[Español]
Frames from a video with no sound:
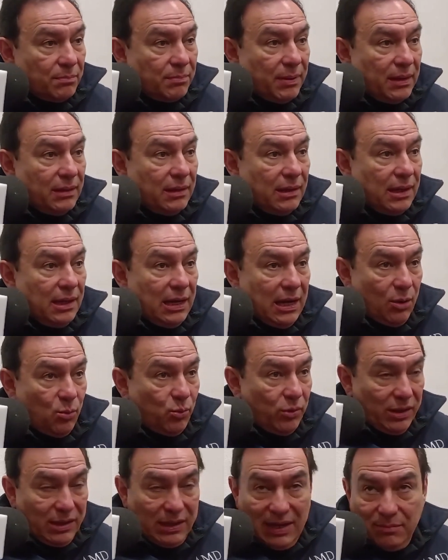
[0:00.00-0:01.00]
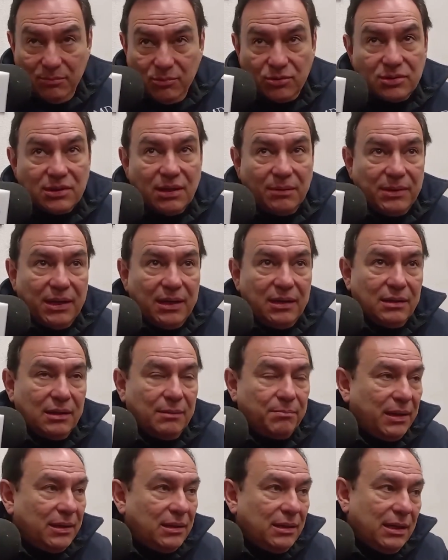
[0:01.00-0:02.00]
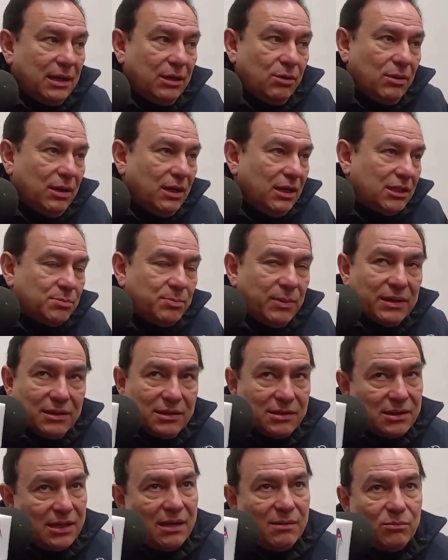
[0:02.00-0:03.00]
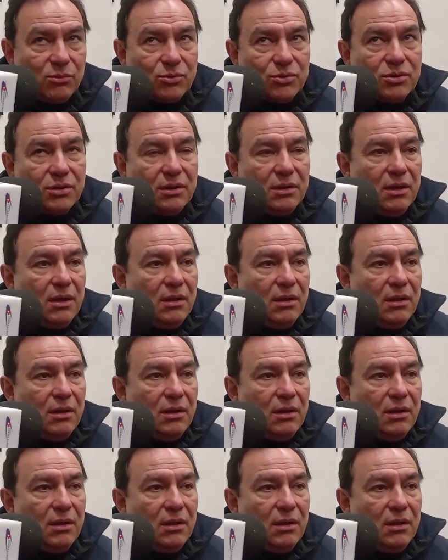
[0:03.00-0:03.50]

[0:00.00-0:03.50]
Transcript: depende que la cuidemos también, depende que no la desperdiciemos,